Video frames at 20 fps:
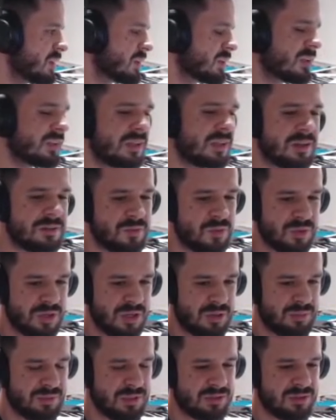
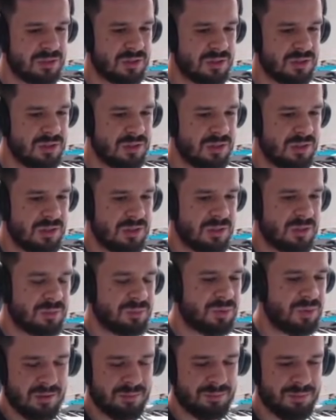Denerwuje mnie to.
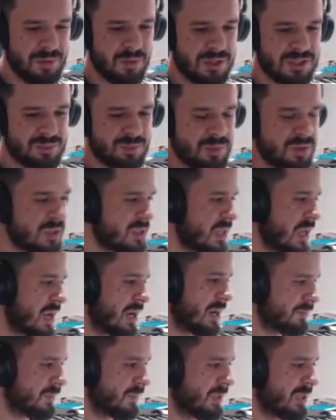Bo była z
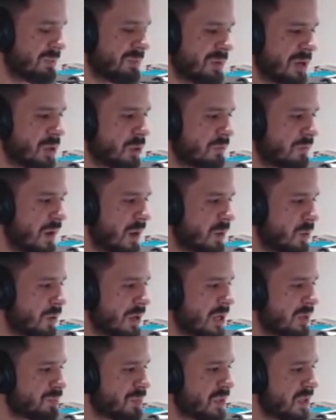Boxdelem, nie brakowało
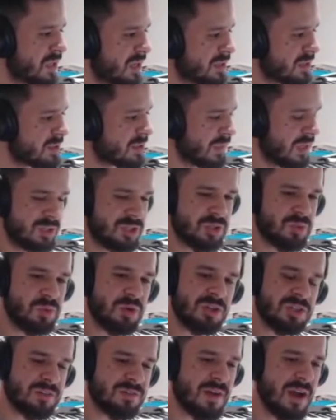jej pieniędzy, żyło
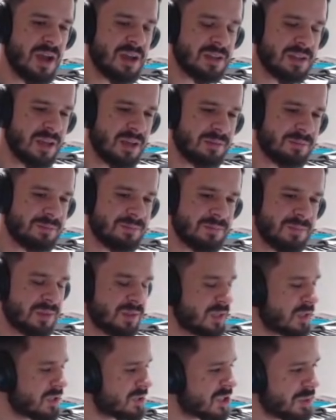się fajnie,
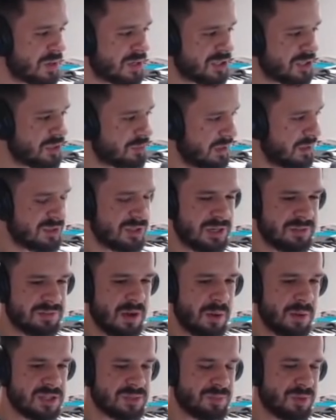nie chciała się bić.
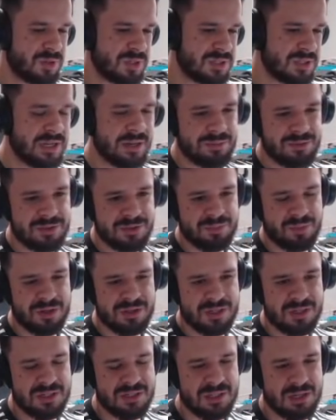Zerwała z Boxdelem, czy
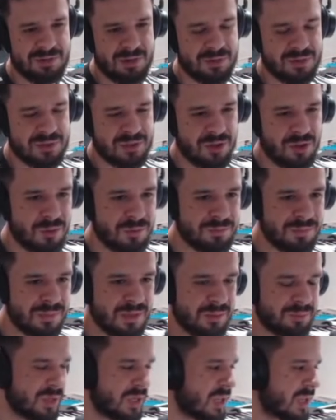Boxdel zerwał z nią,
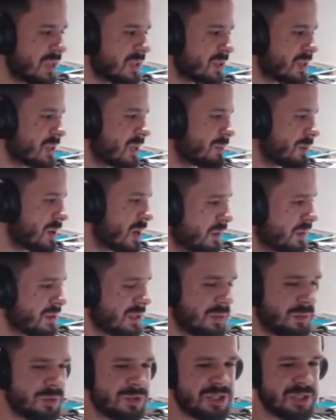pieniędzy zabrakło,
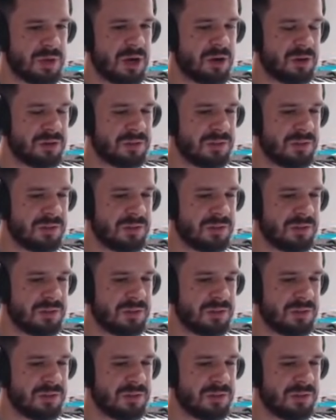założyła on